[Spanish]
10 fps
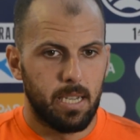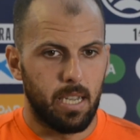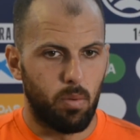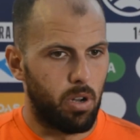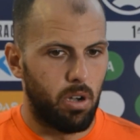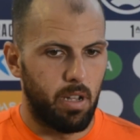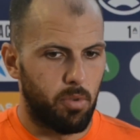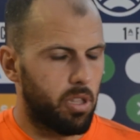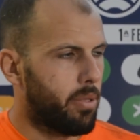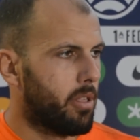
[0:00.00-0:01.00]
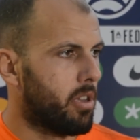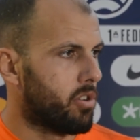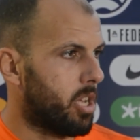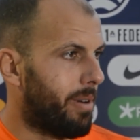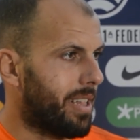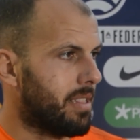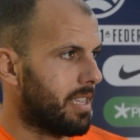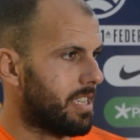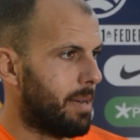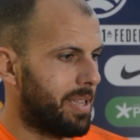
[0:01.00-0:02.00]
Y bueno, hemos decidido ser
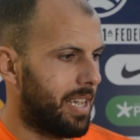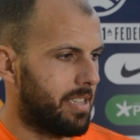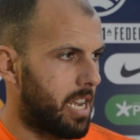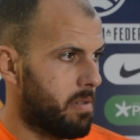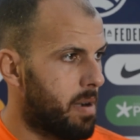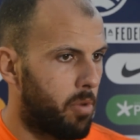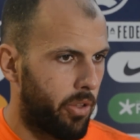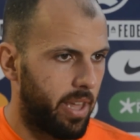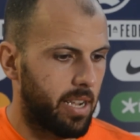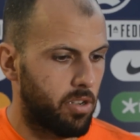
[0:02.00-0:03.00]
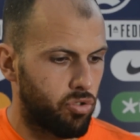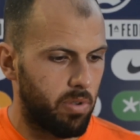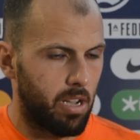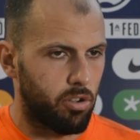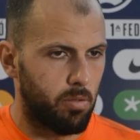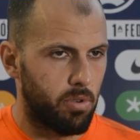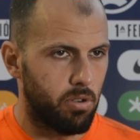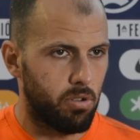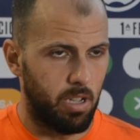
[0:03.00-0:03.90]
valientes, ir a apretarles arriba, morder, que no estuvieran cómodos.